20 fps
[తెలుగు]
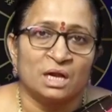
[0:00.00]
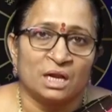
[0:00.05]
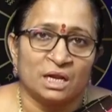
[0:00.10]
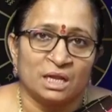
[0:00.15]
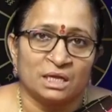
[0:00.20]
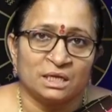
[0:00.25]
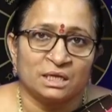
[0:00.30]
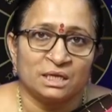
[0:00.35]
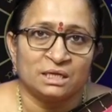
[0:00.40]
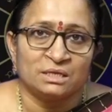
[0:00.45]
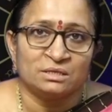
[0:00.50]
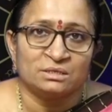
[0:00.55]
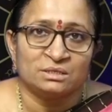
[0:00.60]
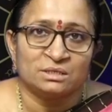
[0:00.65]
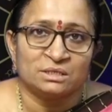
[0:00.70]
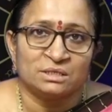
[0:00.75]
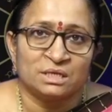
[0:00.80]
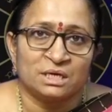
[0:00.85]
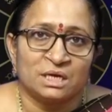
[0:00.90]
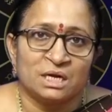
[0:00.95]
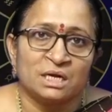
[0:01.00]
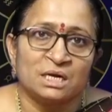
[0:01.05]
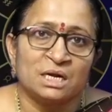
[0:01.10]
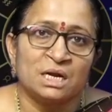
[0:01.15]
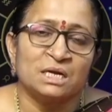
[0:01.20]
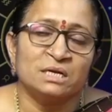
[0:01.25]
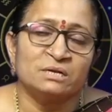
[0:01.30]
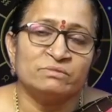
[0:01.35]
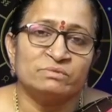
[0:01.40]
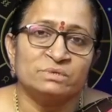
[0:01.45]
అలాగే
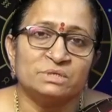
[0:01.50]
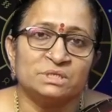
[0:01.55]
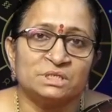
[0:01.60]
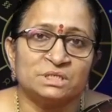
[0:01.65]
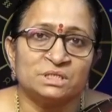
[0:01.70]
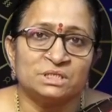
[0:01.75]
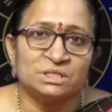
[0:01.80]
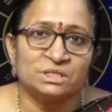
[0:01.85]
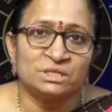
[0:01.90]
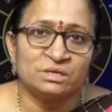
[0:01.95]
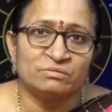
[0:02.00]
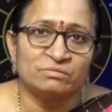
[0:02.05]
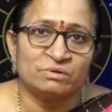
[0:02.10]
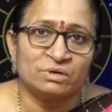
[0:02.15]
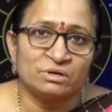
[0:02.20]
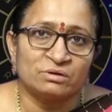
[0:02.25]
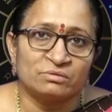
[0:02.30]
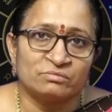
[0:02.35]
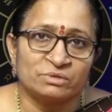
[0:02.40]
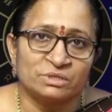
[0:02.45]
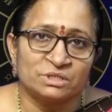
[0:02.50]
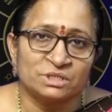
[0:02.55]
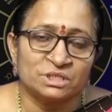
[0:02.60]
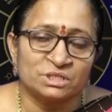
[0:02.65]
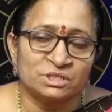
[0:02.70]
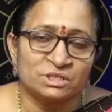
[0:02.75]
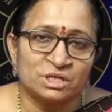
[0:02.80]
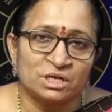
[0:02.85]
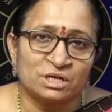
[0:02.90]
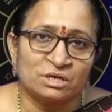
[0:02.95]
గ్రహణాన్ని వీక్షించేవారు
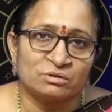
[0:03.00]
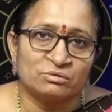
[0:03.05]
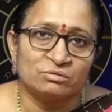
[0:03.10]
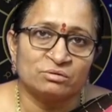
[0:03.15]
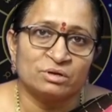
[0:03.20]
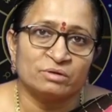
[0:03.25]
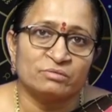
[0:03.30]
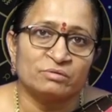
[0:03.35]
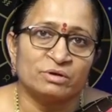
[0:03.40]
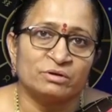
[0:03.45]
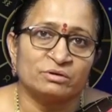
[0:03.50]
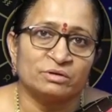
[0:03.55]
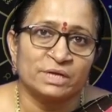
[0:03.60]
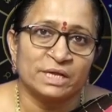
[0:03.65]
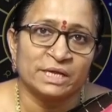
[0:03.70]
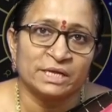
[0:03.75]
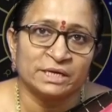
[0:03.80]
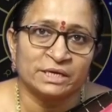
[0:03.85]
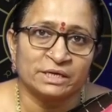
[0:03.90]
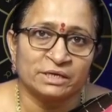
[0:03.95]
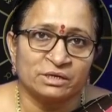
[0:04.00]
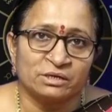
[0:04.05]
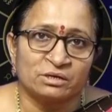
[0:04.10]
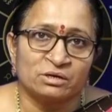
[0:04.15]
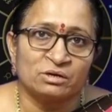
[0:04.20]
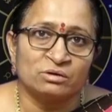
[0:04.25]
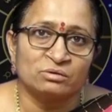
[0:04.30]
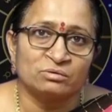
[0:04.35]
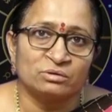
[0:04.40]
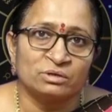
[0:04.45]
వీక్షించాలనుకునేవారు డైరెక్ట్
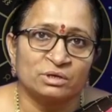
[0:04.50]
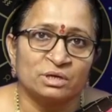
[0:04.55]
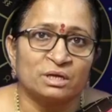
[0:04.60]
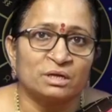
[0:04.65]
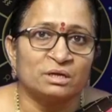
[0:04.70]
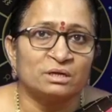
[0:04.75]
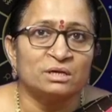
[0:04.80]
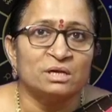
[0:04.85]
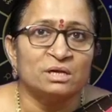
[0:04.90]
కాకుండా